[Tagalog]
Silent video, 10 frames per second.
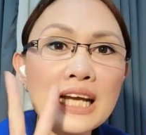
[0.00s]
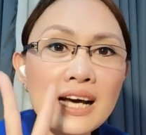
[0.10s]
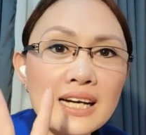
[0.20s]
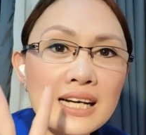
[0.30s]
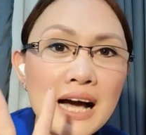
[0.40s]

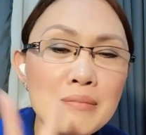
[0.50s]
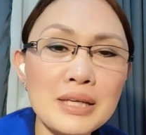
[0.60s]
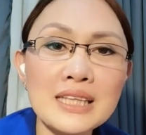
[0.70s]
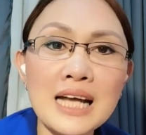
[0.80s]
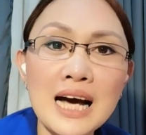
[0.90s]
na
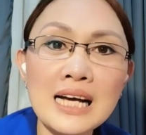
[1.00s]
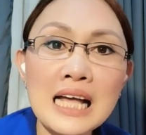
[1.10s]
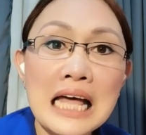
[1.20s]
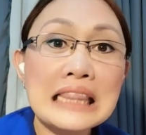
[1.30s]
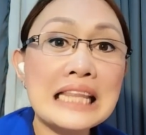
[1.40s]
nakagagamit
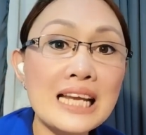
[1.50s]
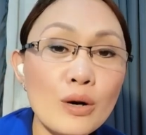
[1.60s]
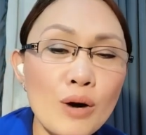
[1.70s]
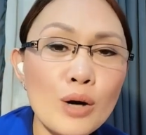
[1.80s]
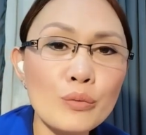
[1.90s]
ng
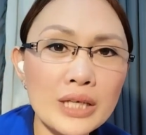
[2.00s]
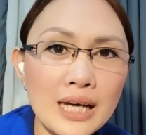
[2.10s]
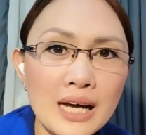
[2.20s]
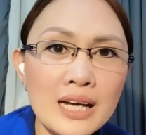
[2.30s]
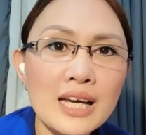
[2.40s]
dalawang
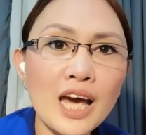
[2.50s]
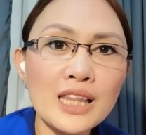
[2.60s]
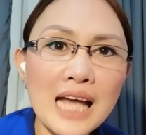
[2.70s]
wika.